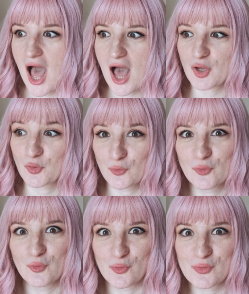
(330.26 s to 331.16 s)
à
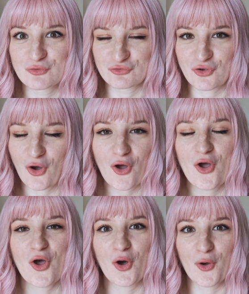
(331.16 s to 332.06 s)
gogo. Genre,
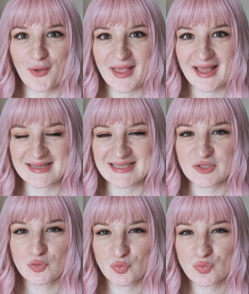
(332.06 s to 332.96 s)

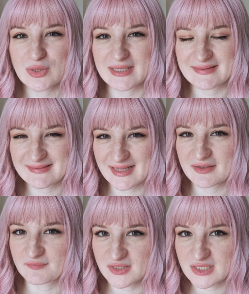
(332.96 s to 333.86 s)
regardez tous les
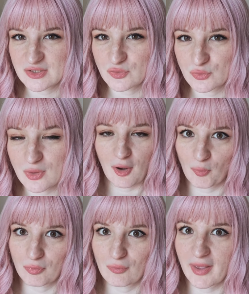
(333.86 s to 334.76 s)
steaks végétaux.
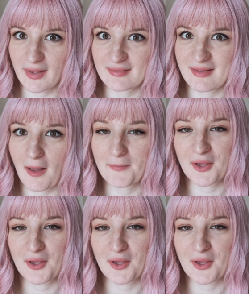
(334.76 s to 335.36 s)
Alors bon, Erta,